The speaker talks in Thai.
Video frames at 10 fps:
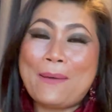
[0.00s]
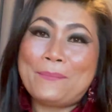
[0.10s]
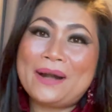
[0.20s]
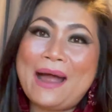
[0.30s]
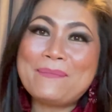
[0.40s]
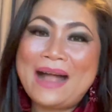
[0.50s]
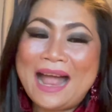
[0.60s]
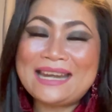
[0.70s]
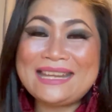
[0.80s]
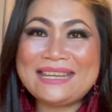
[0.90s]
ประ
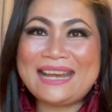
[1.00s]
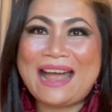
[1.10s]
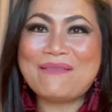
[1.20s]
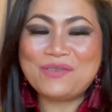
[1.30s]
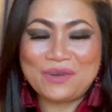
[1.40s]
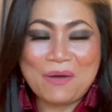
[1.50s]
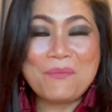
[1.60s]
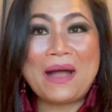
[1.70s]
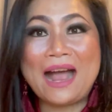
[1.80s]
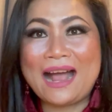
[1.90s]
มาณนี้นะคะมนุษย์เอา
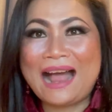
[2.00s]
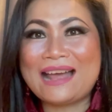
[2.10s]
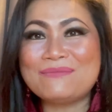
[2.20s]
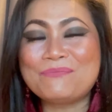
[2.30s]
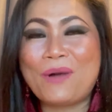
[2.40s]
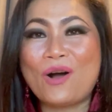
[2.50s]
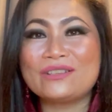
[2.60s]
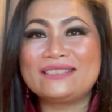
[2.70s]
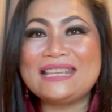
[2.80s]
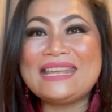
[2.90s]
มาอันบ็อก
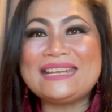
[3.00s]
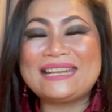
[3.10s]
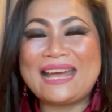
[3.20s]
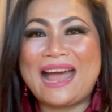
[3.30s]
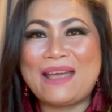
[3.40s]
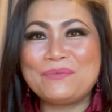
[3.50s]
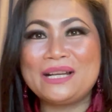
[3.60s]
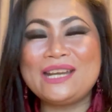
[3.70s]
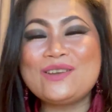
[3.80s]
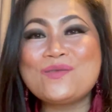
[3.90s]
ซิ่งนะคะให้
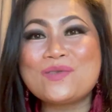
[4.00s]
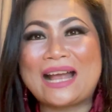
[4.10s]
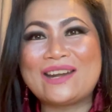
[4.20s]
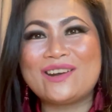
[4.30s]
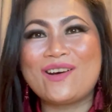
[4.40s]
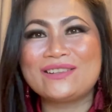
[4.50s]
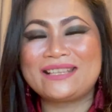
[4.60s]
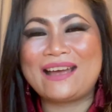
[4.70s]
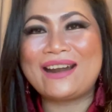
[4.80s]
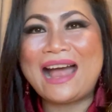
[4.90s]
เพื่อนๆได้ดูกันเนาะ
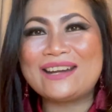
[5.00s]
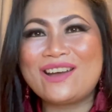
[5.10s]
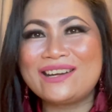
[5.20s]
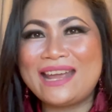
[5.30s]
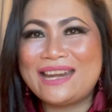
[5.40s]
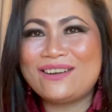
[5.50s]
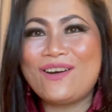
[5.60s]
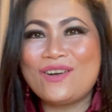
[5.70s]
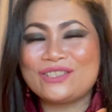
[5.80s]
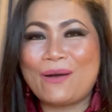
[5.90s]
สารา ดอท เอ็น โอ
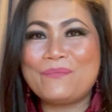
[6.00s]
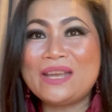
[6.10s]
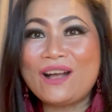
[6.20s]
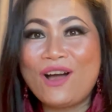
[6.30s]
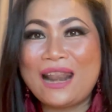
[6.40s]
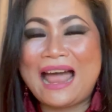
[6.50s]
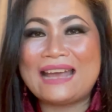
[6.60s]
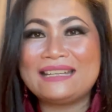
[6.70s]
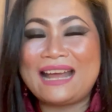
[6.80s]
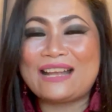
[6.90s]
ช้อปปิ้งออนไล
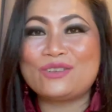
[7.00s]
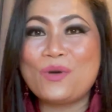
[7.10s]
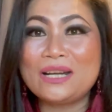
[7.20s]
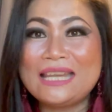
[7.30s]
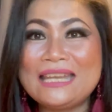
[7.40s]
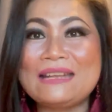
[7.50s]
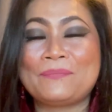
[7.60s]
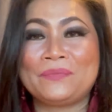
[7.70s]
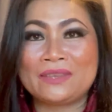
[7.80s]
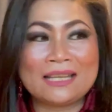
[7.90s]
น์นะคะช่วงนี้
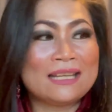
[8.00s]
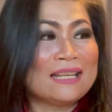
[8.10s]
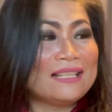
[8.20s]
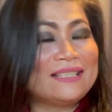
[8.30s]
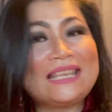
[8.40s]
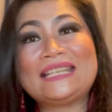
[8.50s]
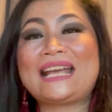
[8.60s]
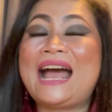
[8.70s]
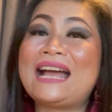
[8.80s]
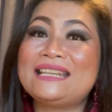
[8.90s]
สิน
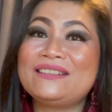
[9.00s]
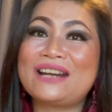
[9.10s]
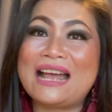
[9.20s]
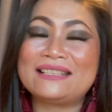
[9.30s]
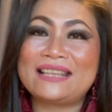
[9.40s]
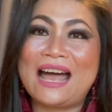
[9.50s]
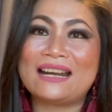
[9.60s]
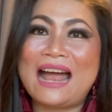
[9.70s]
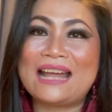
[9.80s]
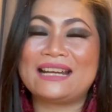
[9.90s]
ค้าที่ร้านซา
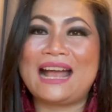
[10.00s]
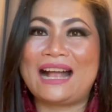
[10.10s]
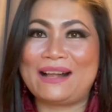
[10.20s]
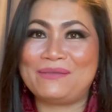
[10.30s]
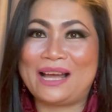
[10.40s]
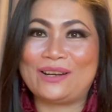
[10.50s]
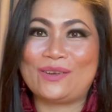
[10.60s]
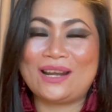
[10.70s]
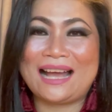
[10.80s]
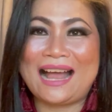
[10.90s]
ร่านะคะกำลัง
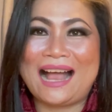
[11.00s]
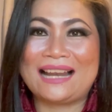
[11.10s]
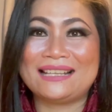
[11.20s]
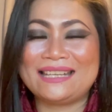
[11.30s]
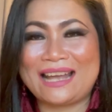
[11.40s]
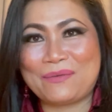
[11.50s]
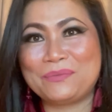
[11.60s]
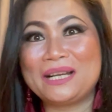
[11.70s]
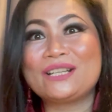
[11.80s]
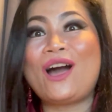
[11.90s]
ลดราคาเลยยังไง
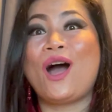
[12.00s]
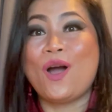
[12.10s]
เพื่อนๆก็